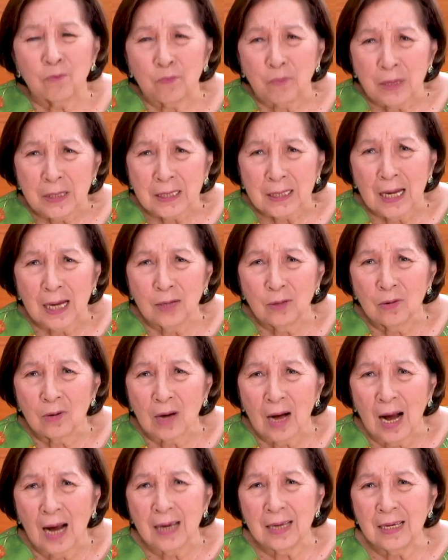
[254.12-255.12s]
umpisa
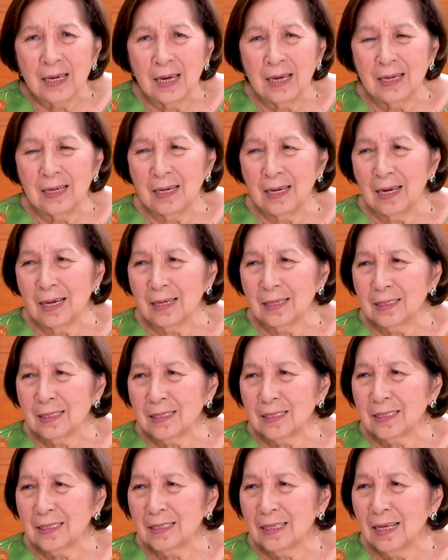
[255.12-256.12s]
yung
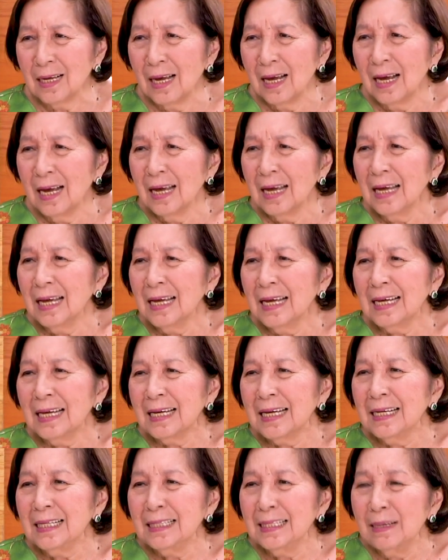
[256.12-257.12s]
IAS,
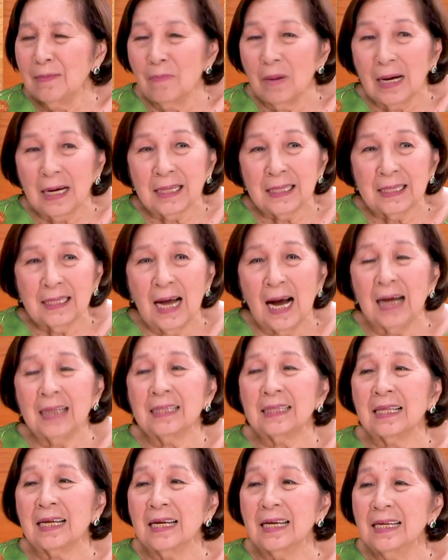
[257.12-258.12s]
hindi maganda
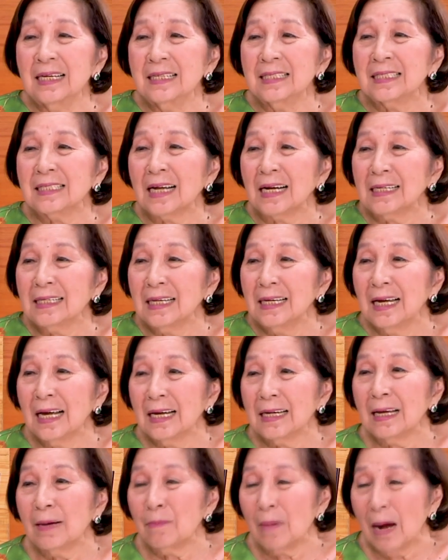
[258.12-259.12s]
ang tingin sa kanila ng